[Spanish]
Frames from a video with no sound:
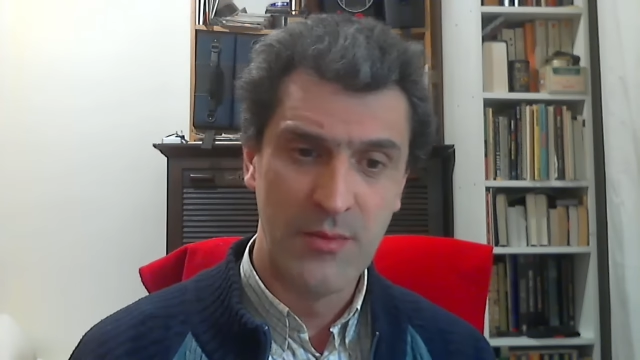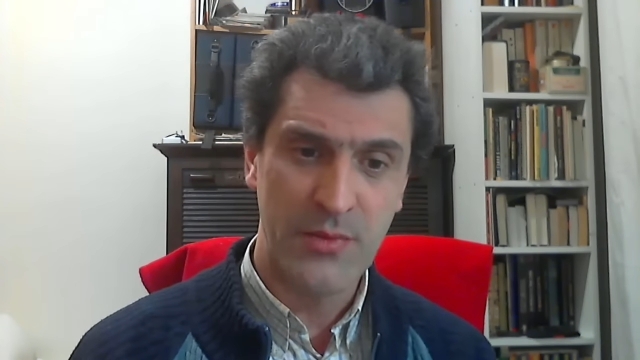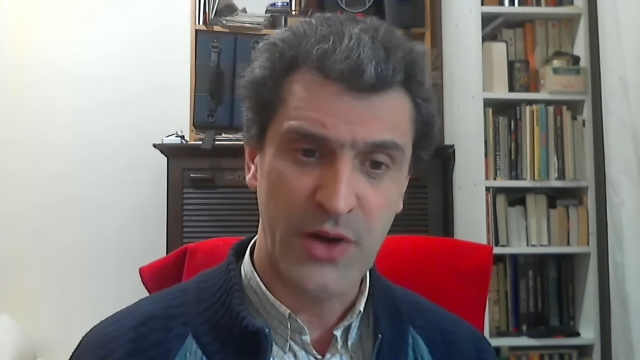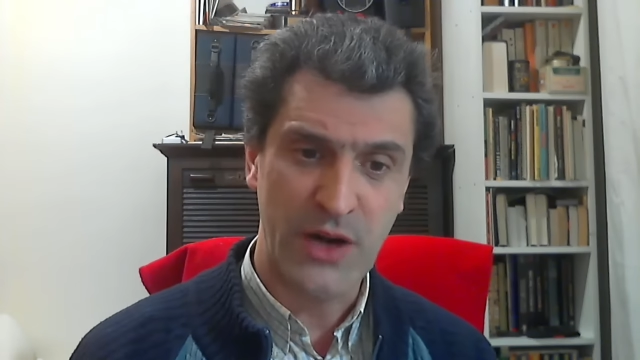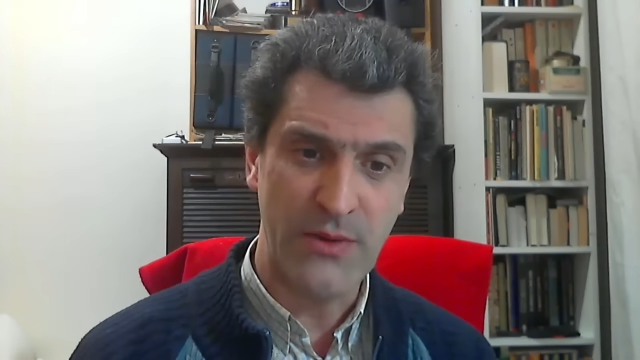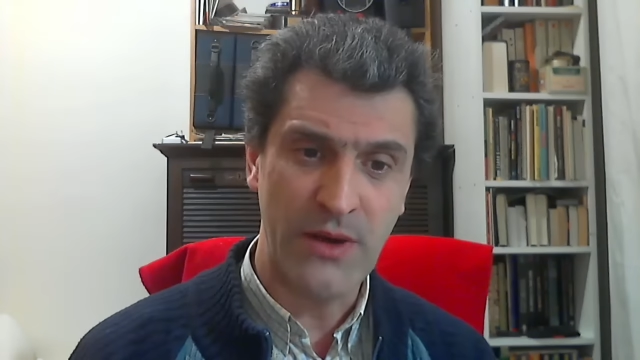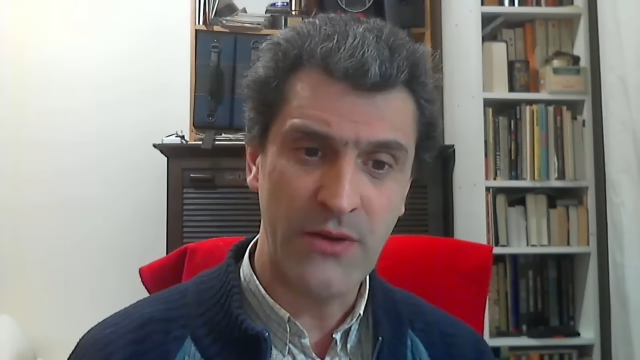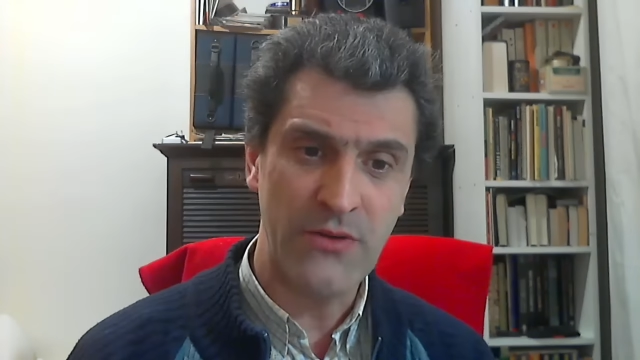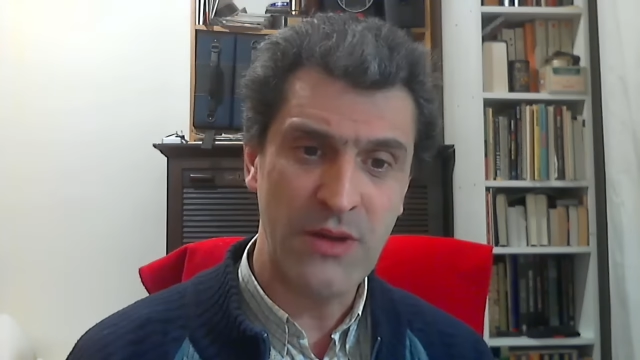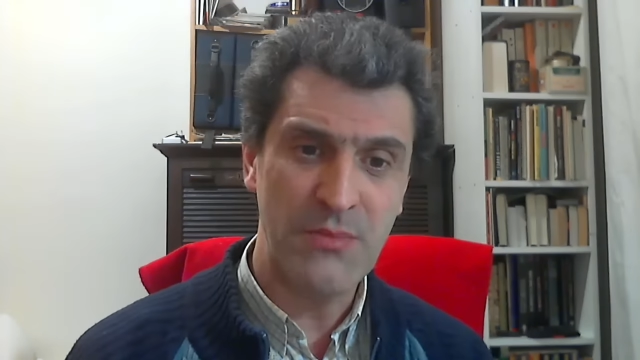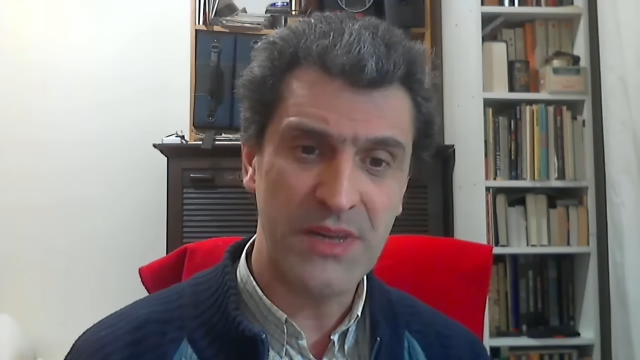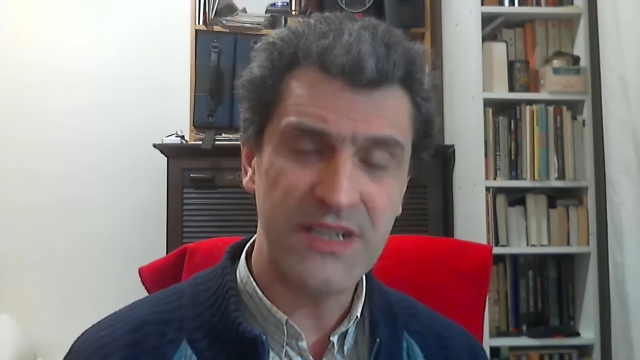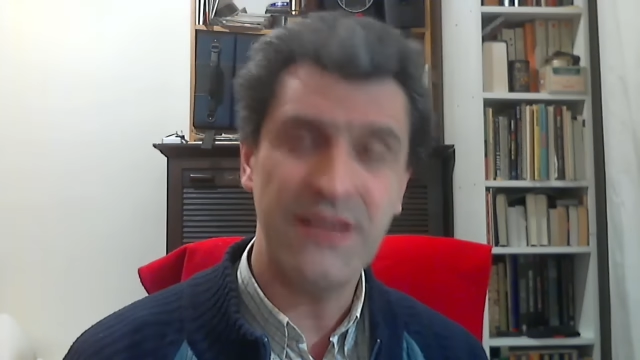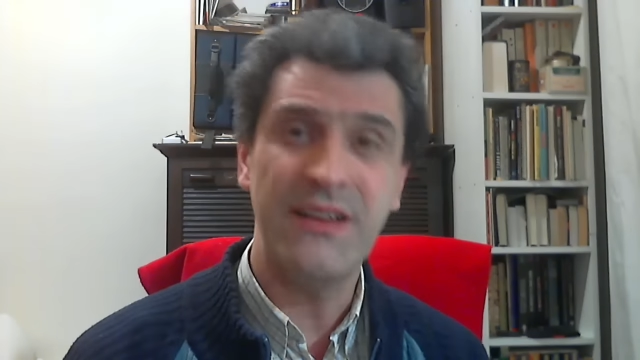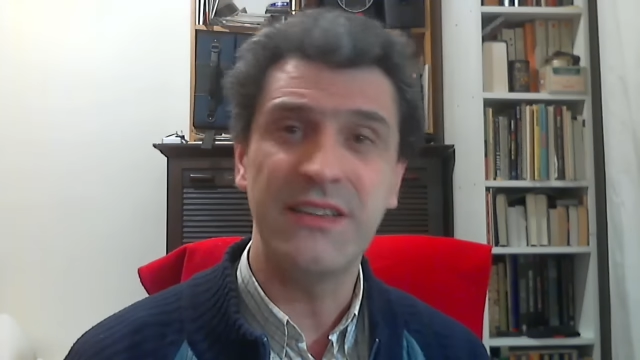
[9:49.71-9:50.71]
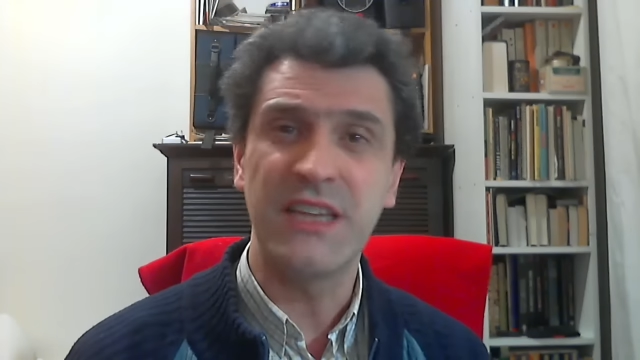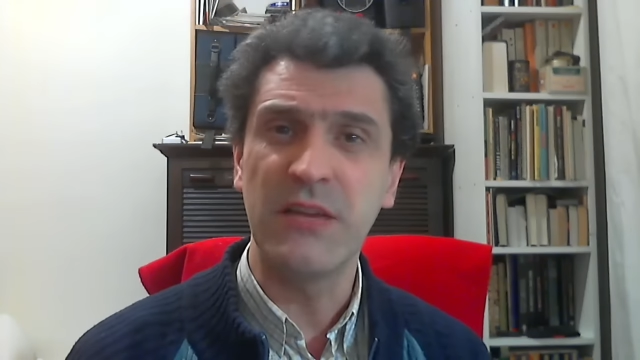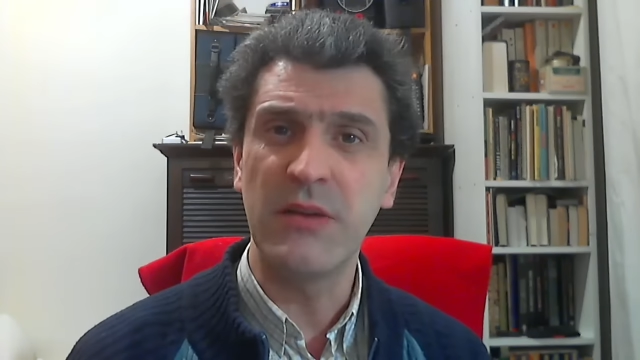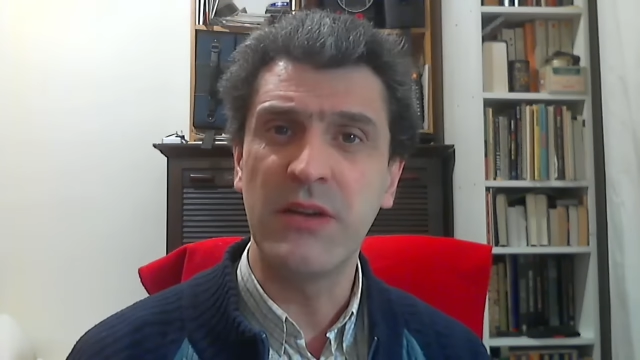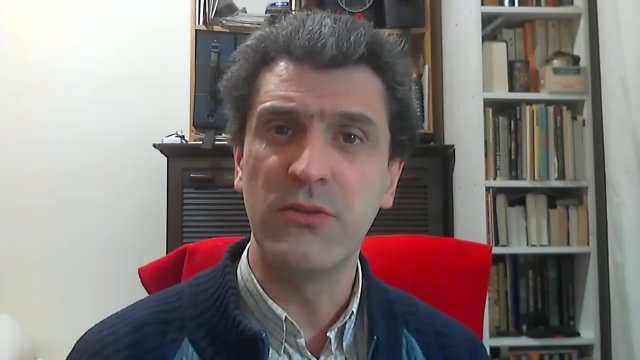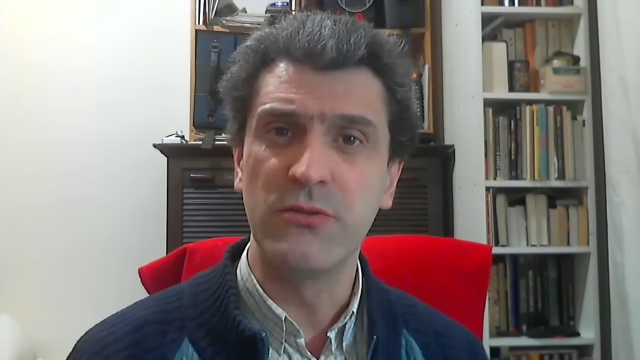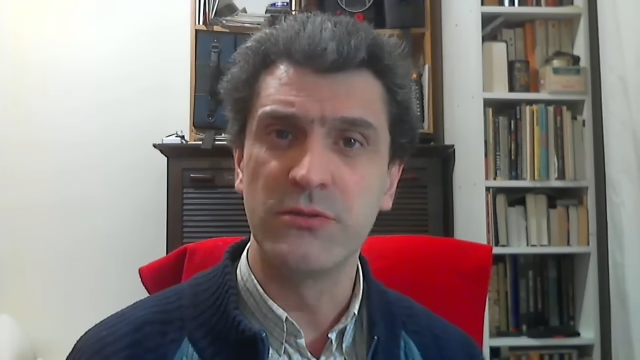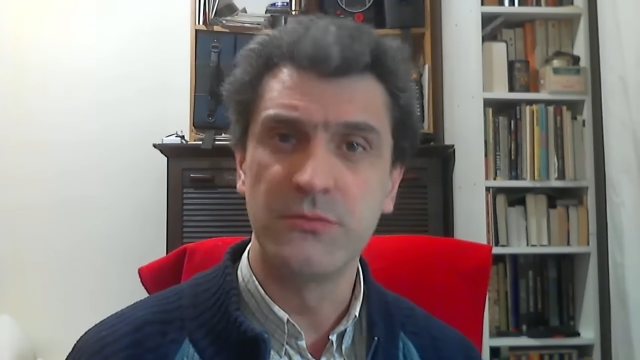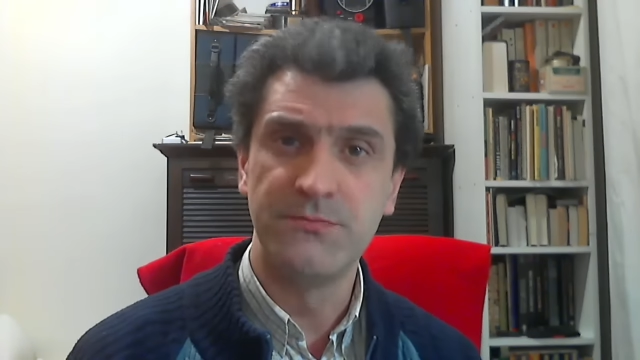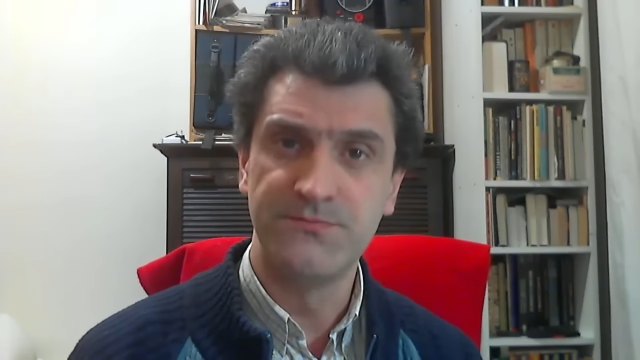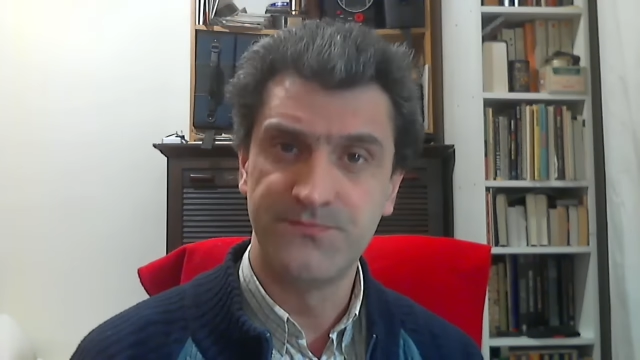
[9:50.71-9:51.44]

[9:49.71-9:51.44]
programaba en una empresa de antivirus.